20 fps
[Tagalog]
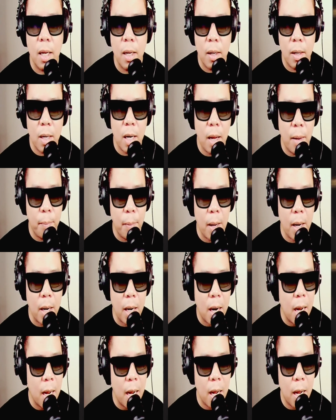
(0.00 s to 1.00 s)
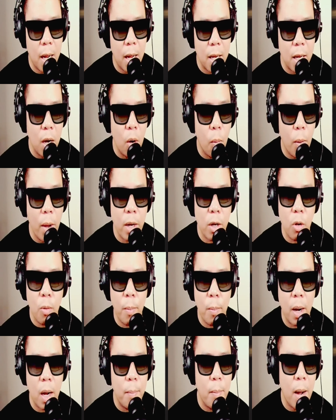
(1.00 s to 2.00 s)
na para gawin
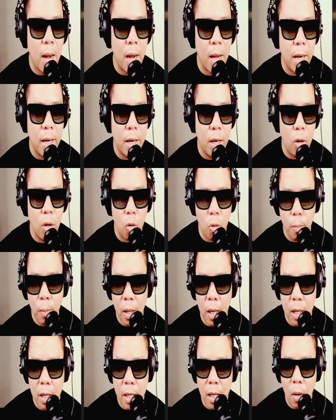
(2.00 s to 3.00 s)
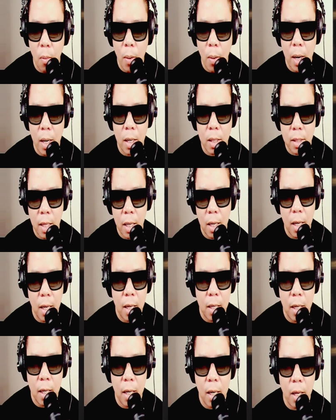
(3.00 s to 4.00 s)
yung mga bagay na yun. Kumbaga ginawa lang
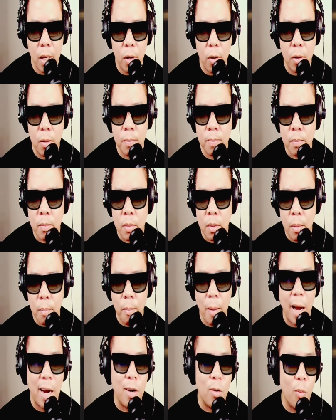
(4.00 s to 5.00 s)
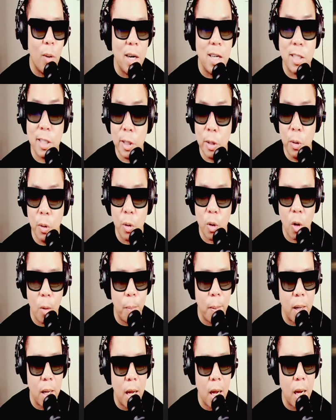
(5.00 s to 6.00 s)
talaga nila yon manual siguro
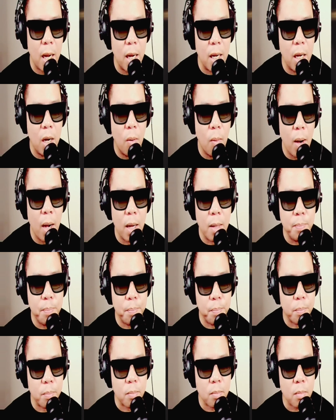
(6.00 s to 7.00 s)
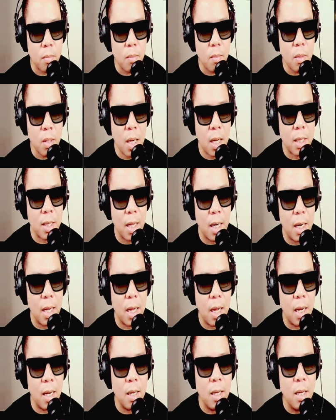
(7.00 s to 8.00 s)
pagkakagawa at
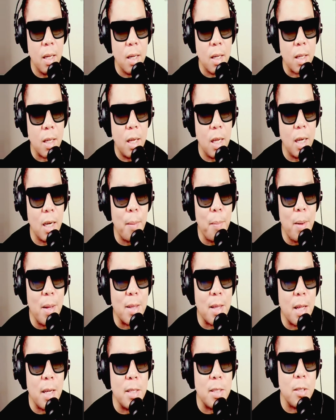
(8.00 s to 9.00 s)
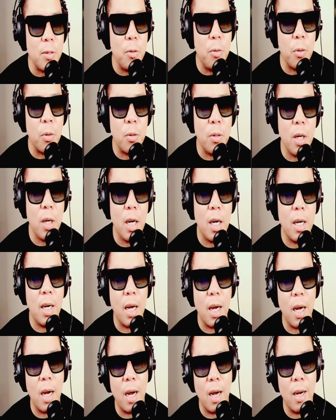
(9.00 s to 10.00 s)
talagang ginamitan siguro nila
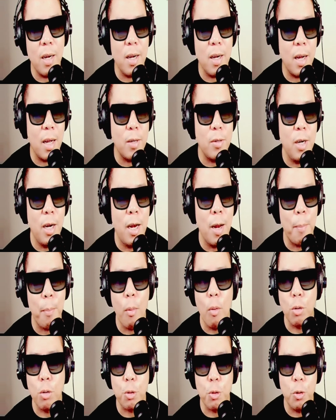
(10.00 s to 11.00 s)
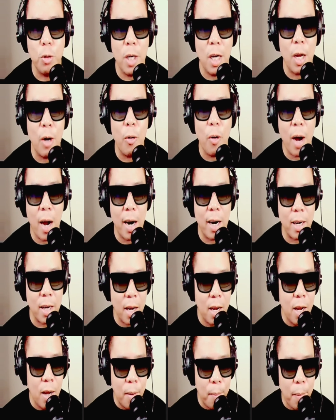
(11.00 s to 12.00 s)
ng ano nila puso nila o
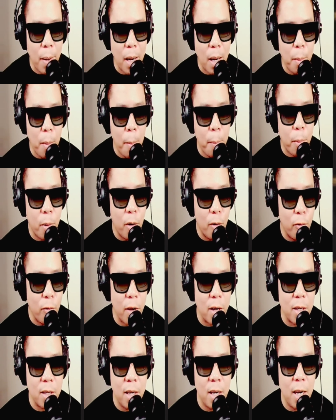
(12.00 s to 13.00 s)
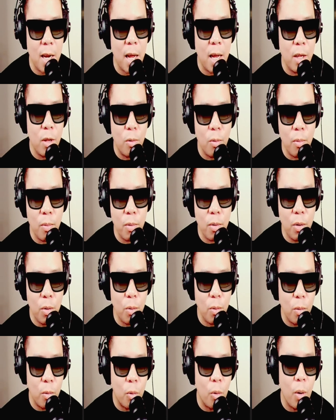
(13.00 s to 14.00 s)
art para ma-perfect nila yung
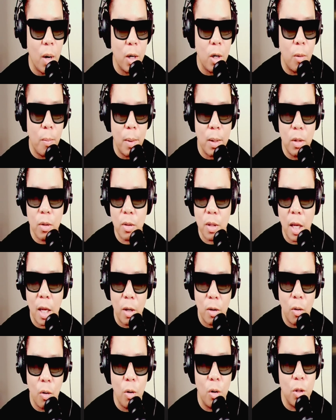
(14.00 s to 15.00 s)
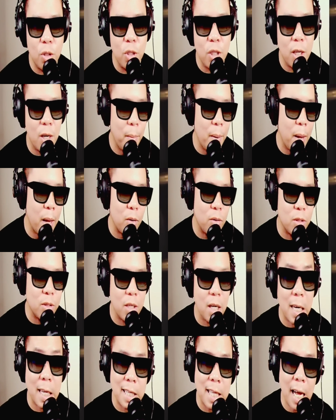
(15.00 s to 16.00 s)
yung kung ano man yung technology na meron
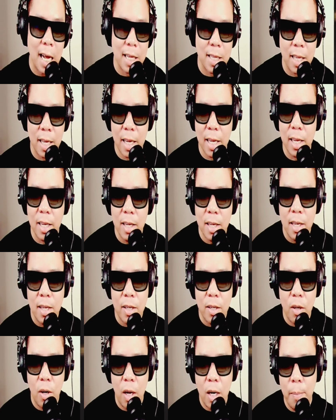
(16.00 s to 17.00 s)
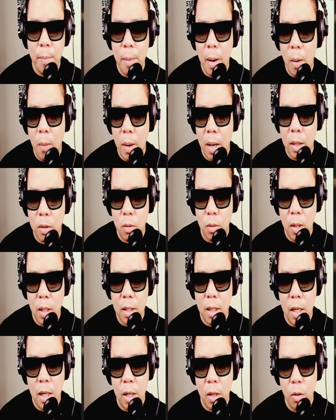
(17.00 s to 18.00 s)
sila dati. No, halimbawa,
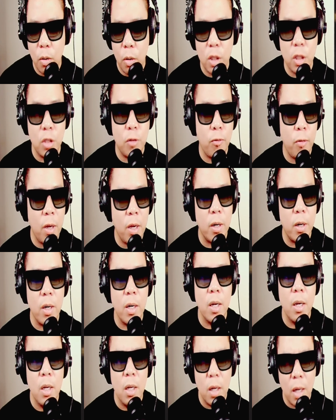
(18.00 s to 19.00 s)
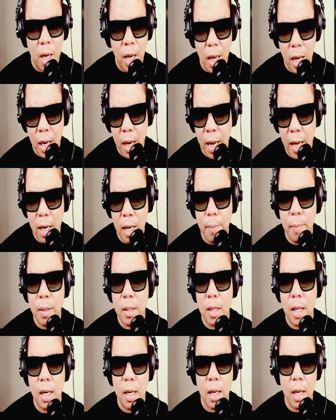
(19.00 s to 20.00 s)
katulad na lang yung sphere. Kayang-kaya
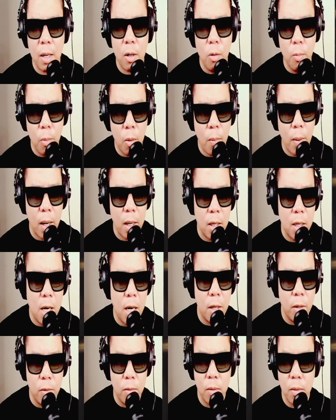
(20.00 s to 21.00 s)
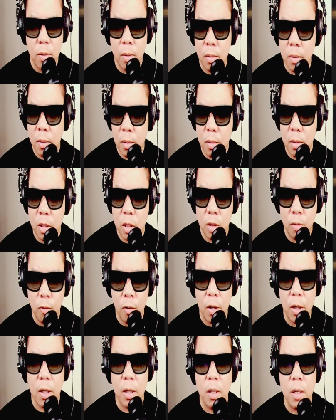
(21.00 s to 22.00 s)
naman talaga gumawa nila, no? no?
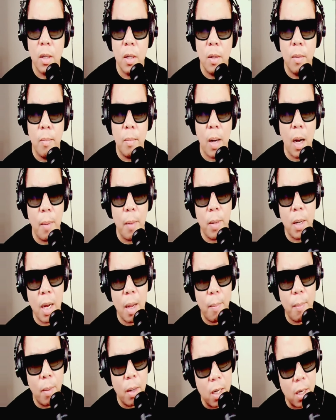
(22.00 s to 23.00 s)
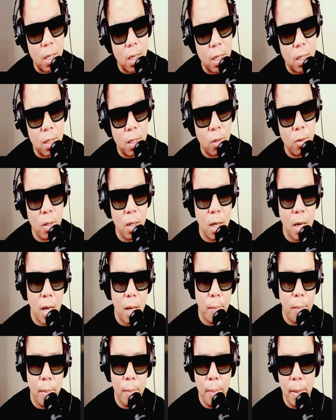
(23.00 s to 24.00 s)
Sphere. Baka minamalit lang daw
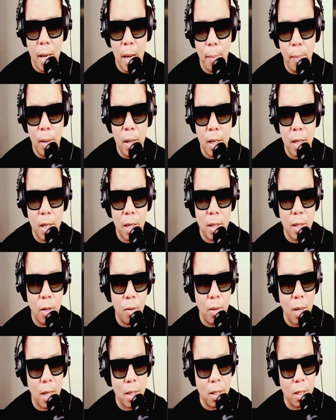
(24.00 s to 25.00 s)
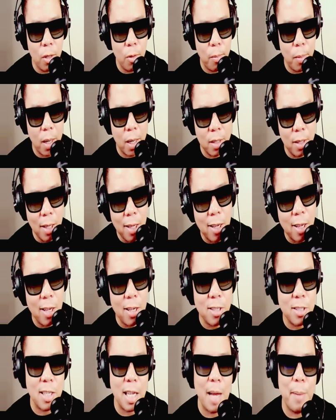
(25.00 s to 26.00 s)
nila, minamalit lang daw natin yung mga
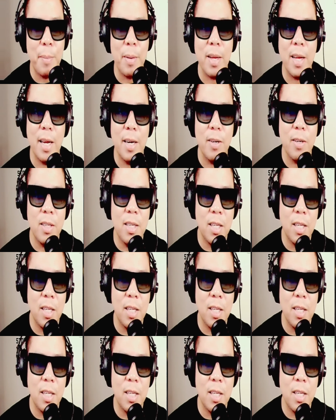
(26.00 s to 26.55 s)
dikis, sabing ganun